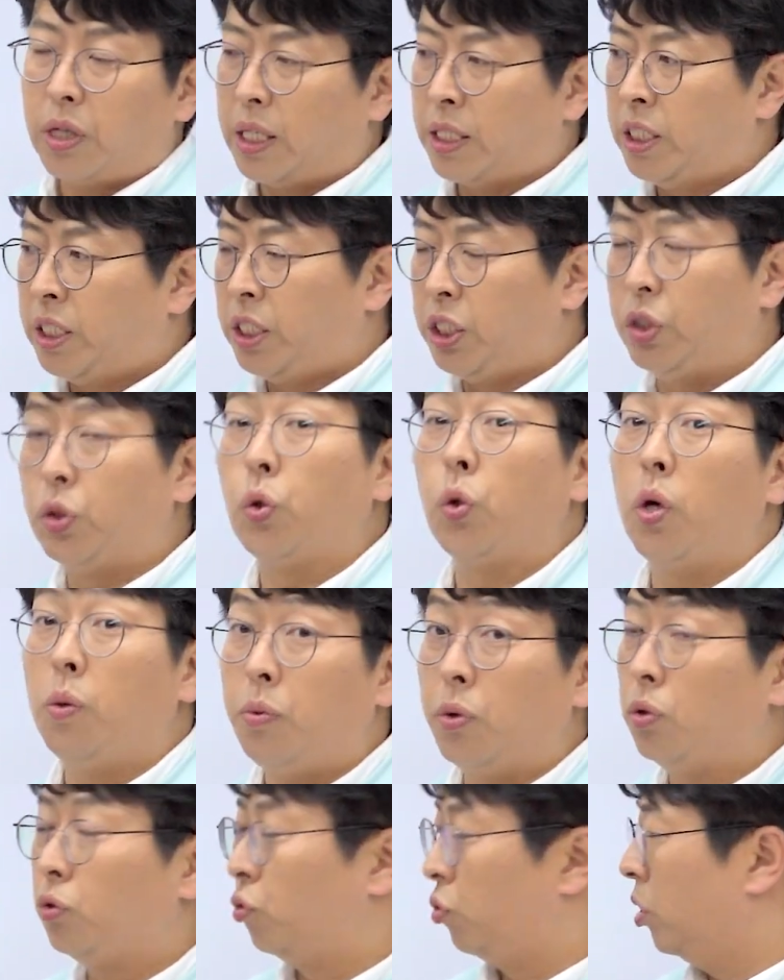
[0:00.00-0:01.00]
그러니까 지조를
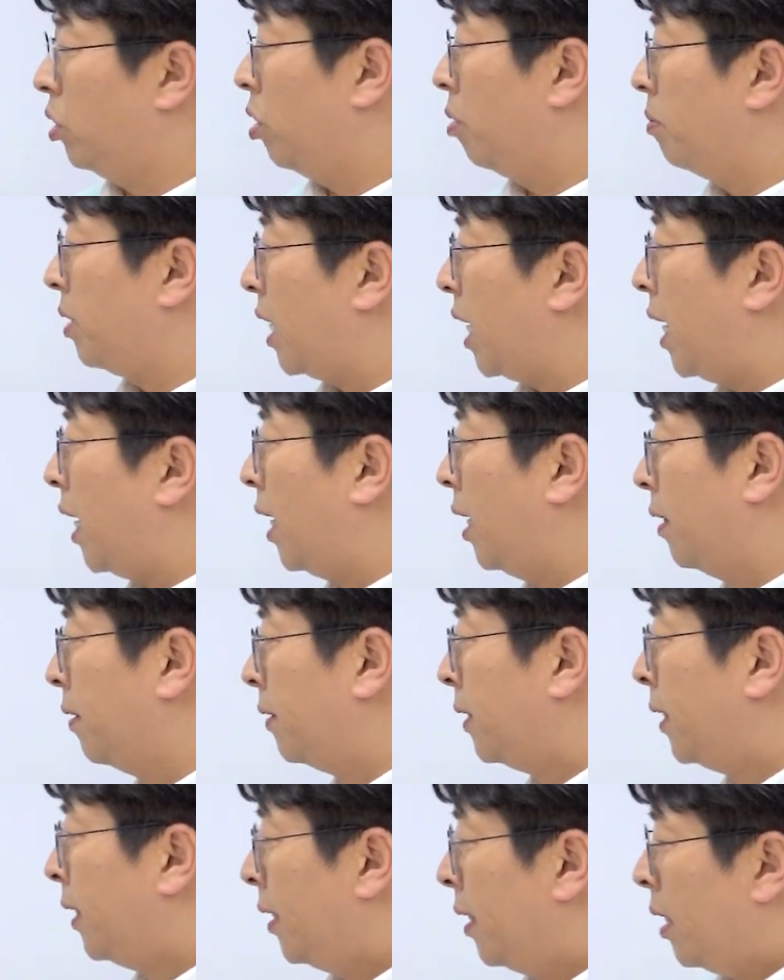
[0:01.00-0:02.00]
보여주고 있는 겁니다.
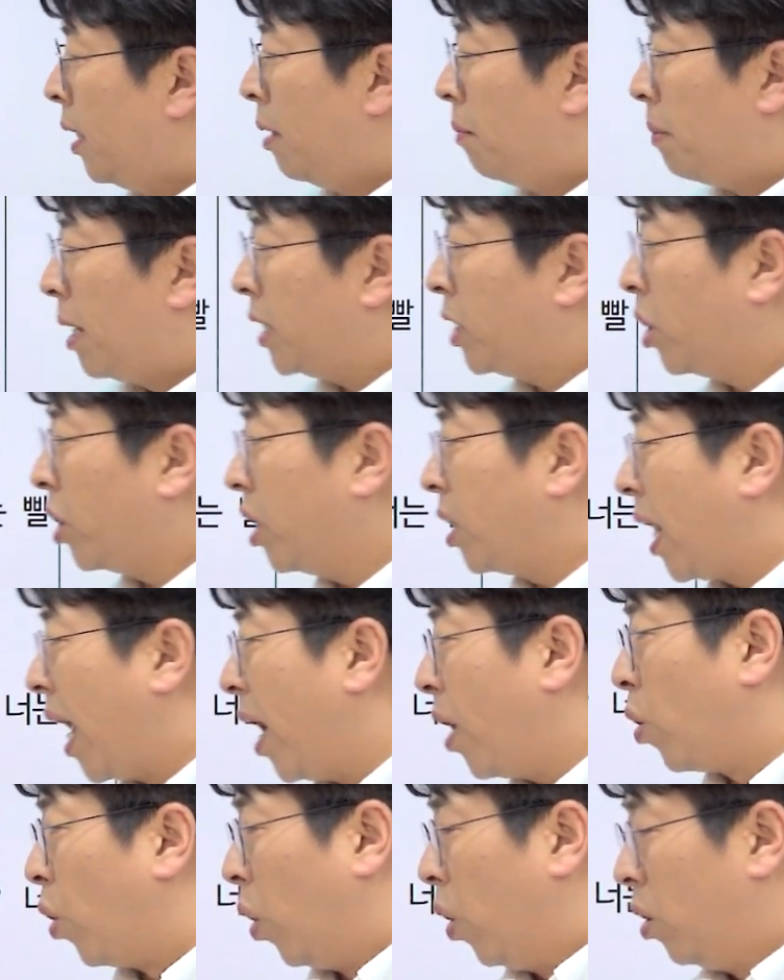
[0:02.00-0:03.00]
만천길
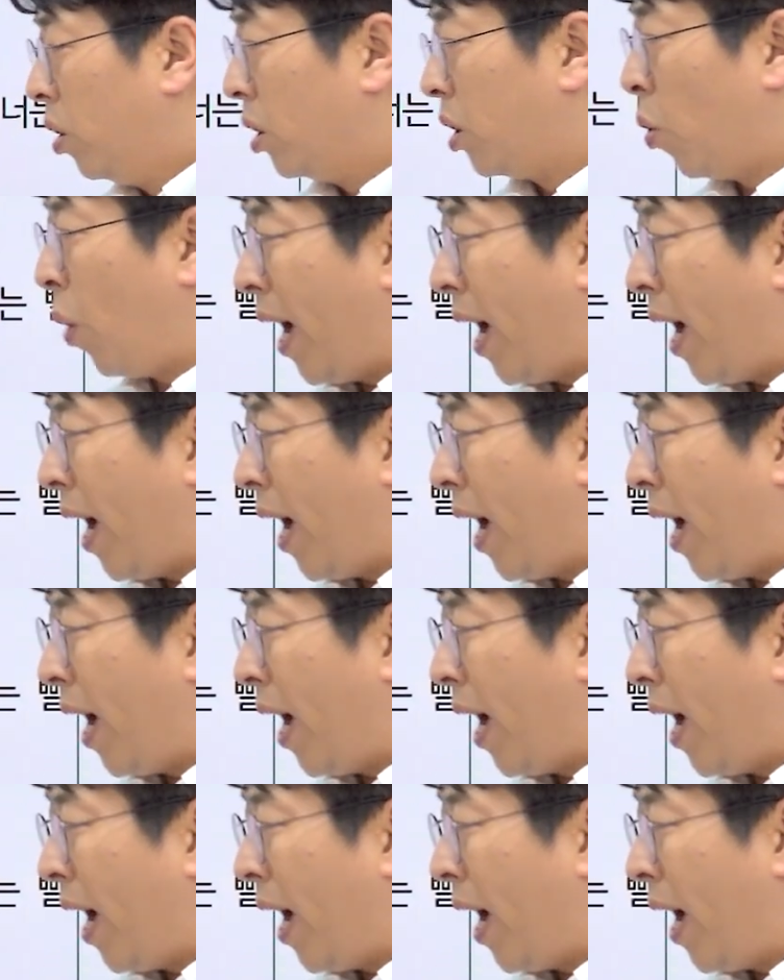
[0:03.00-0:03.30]
대로 이제